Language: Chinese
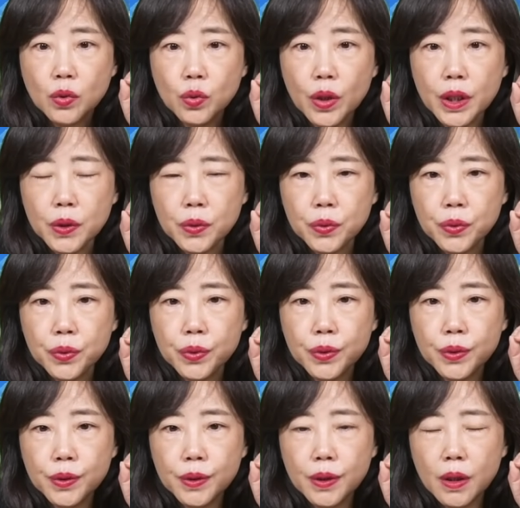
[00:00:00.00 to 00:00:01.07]
对
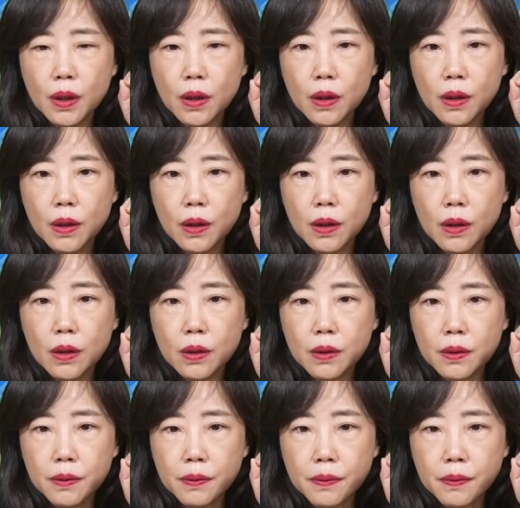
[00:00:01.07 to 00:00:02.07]
于呃